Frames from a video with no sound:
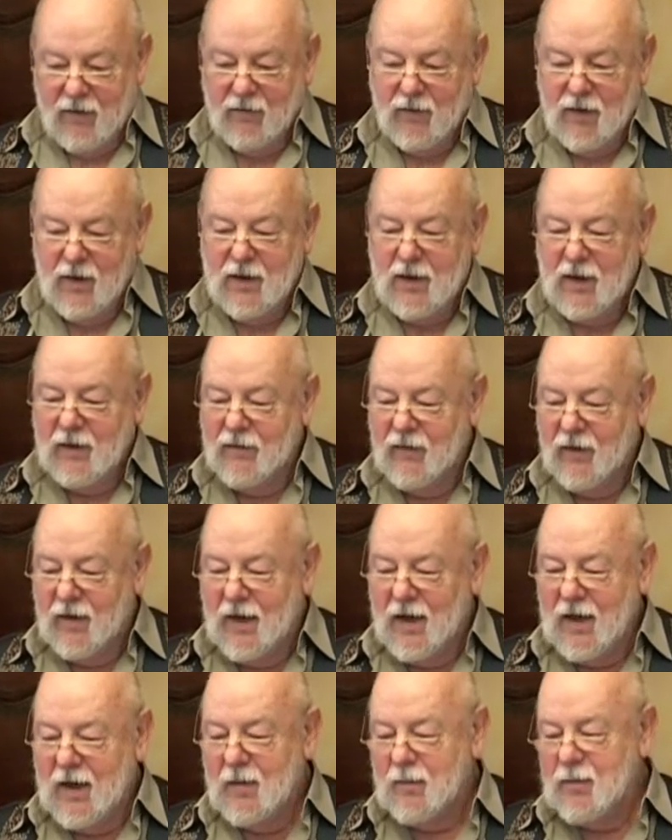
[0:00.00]
wie die
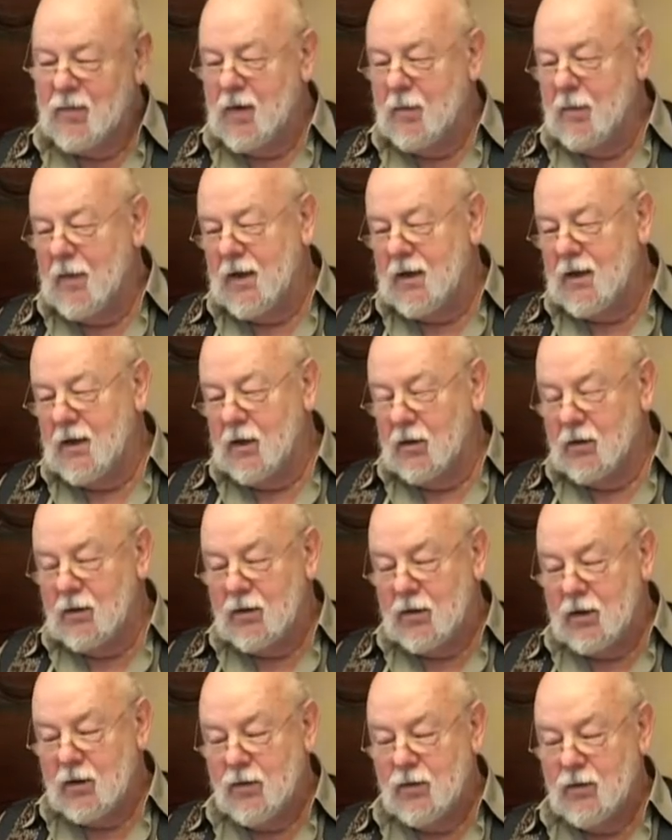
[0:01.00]
Verlebten
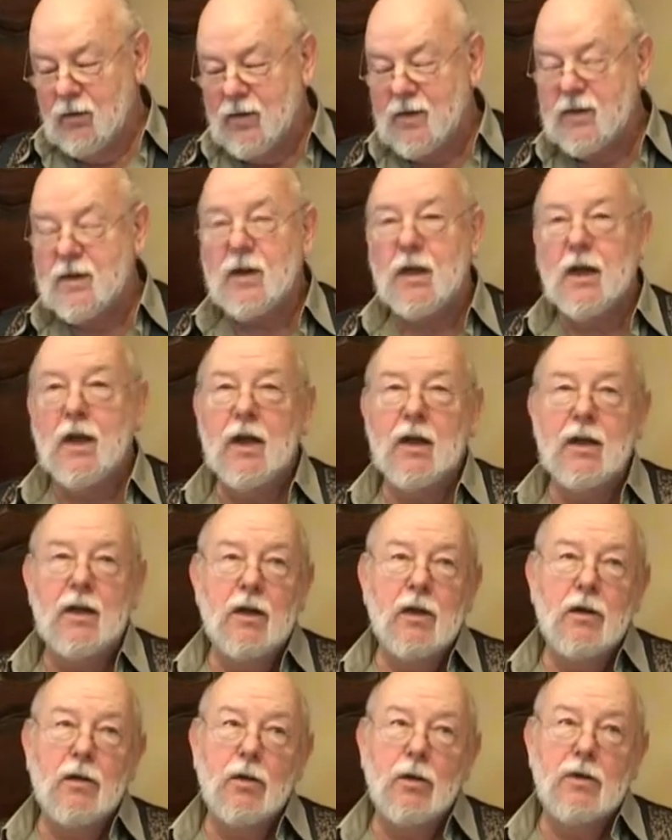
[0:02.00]
miteinander
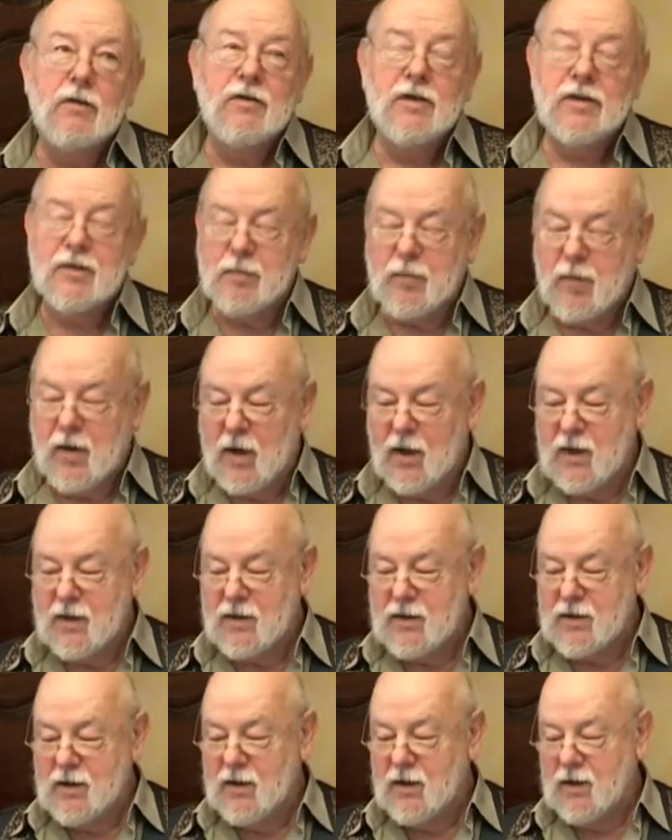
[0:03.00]
ausgehen und
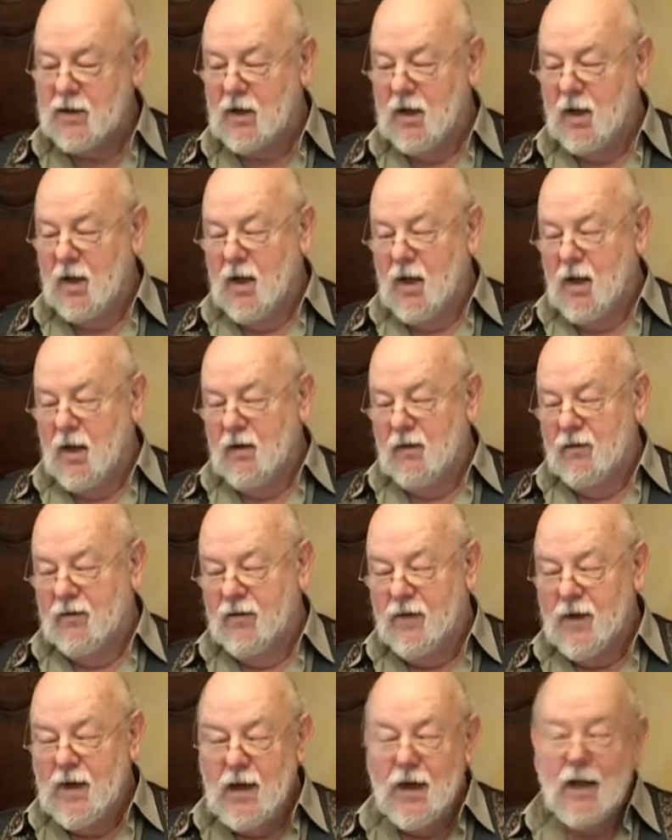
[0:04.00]
versprachen sich
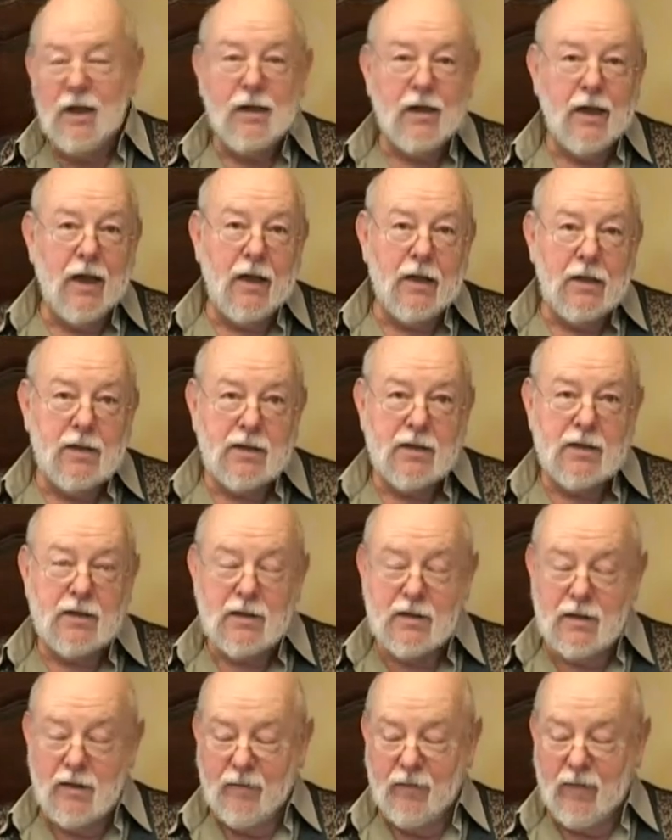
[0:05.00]
viel
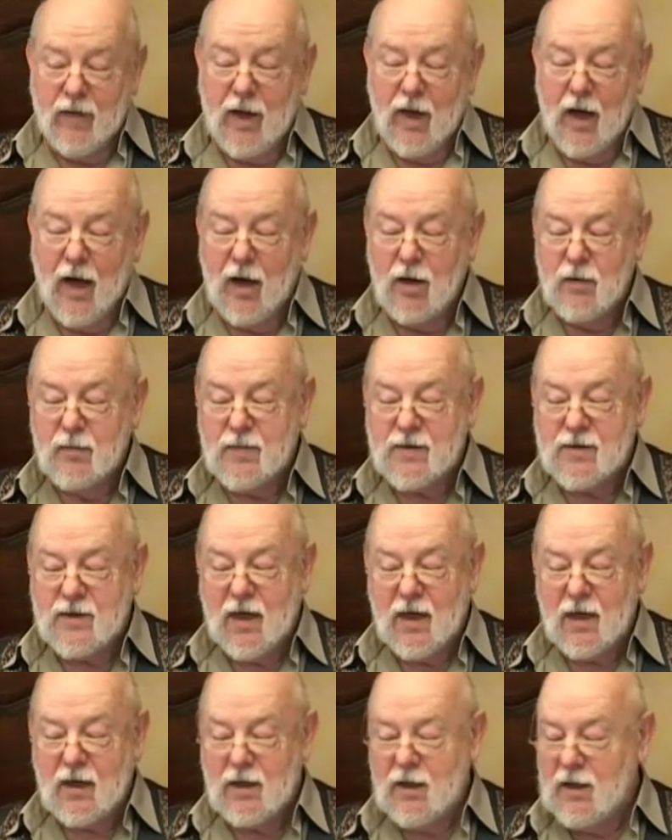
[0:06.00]
Dings,
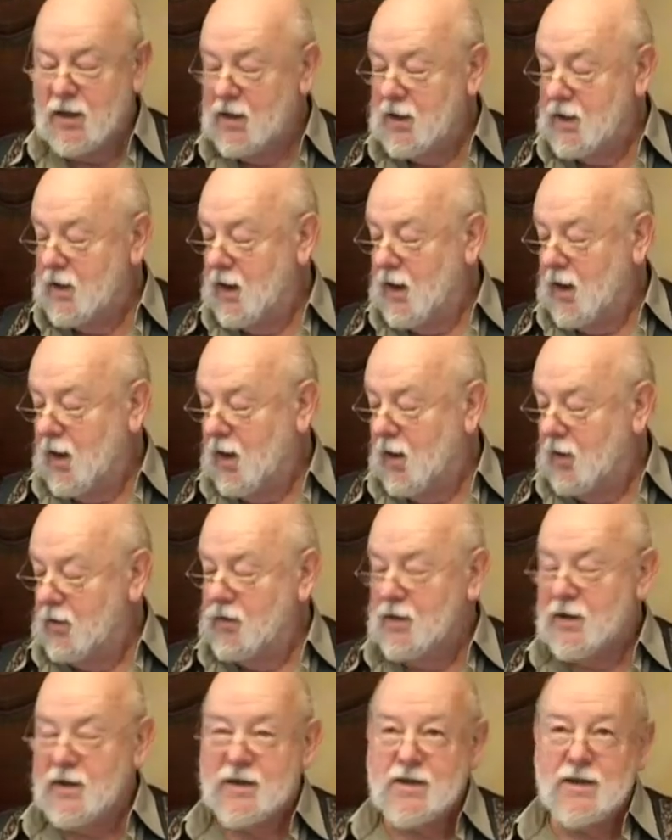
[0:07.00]
hauptsächlich
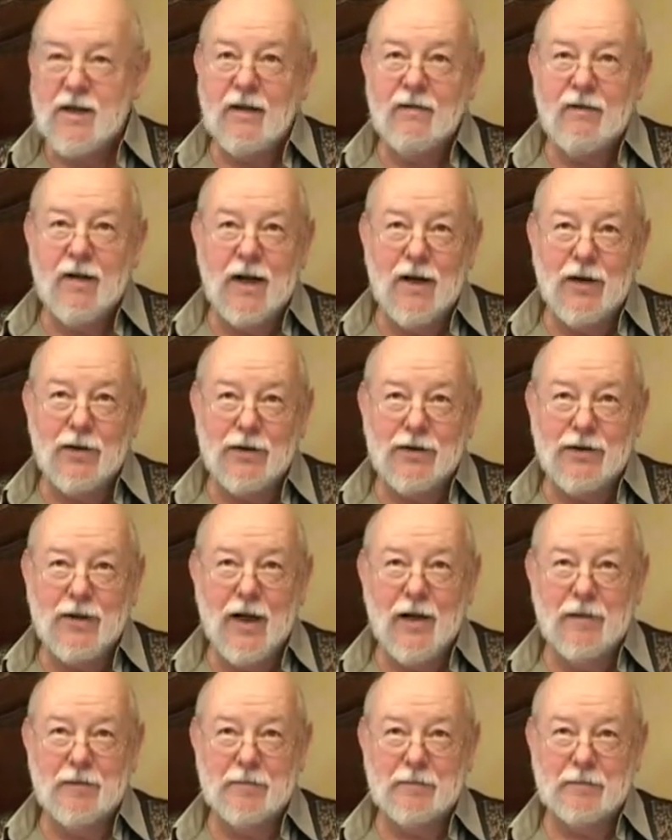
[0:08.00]
an der
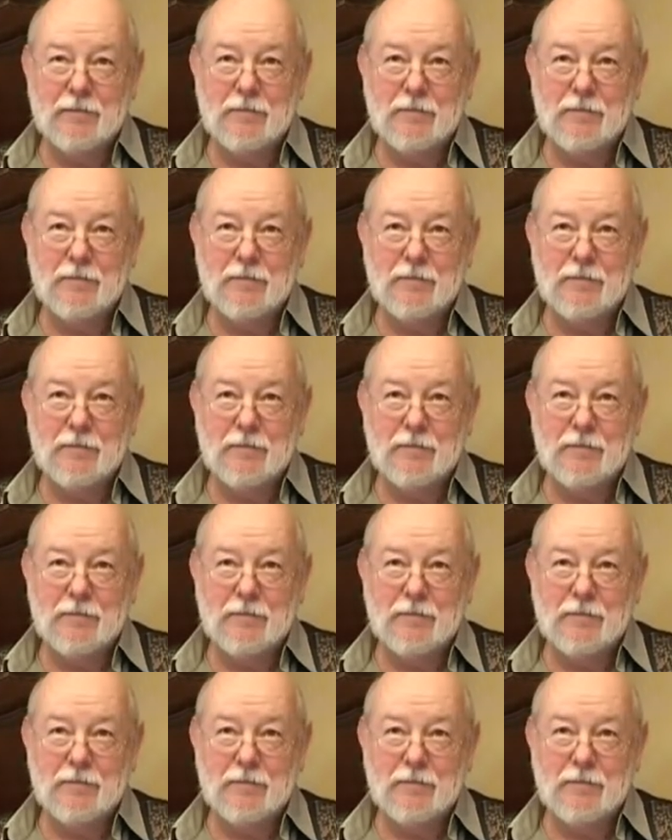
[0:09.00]
Saint-Valentin.